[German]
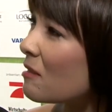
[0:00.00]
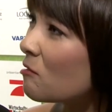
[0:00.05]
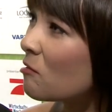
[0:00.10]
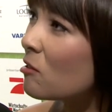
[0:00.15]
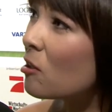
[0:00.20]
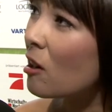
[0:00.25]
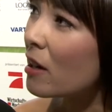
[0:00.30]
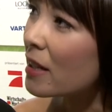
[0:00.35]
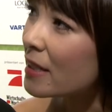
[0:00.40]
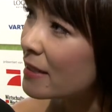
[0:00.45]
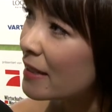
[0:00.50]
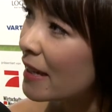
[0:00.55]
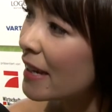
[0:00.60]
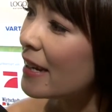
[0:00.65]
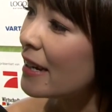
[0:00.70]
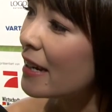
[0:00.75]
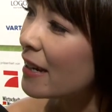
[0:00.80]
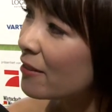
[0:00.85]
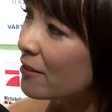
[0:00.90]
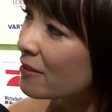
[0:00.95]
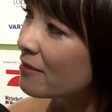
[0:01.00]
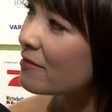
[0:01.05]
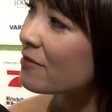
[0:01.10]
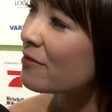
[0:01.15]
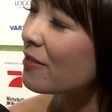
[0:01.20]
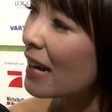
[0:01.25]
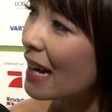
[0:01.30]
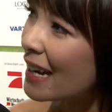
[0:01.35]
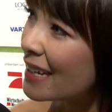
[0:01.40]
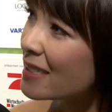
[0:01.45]
Oh Gott, ey, da
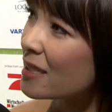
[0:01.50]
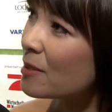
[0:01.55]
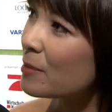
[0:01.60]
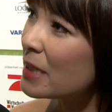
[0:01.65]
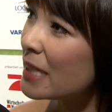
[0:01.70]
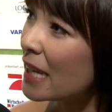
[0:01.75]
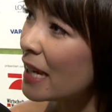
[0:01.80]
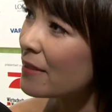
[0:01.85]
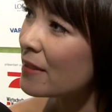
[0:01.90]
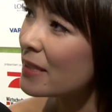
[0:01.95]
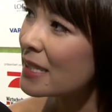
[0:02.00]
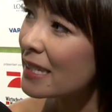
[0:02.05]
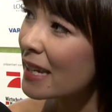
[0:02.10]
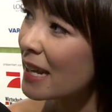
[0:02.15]
fragst du mich echt was.